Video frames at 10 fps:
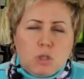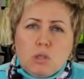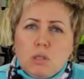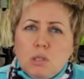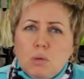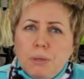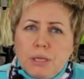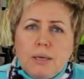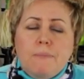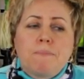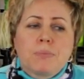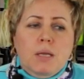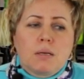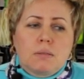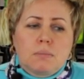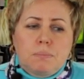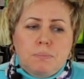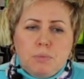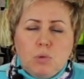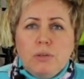С наступлением Э,
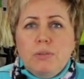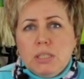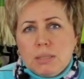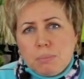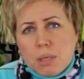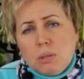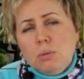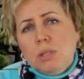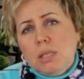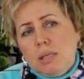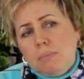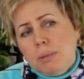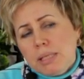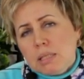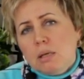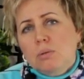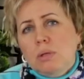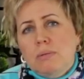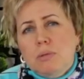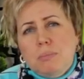нулевых температур или близко к
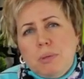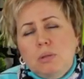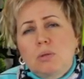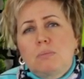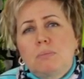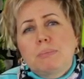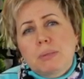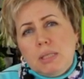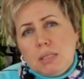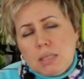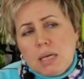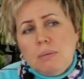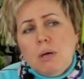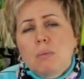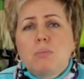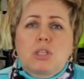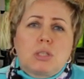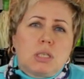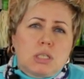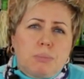нулевым температурам мы подрезаем.
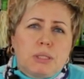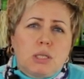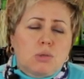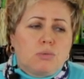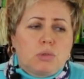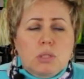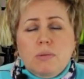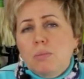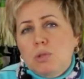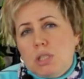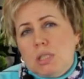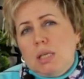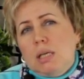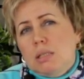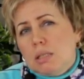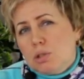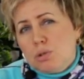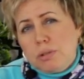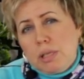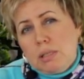Можно даже подрезку. Вот на своем участке я где-то
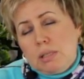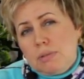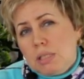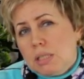осуществляю где-то в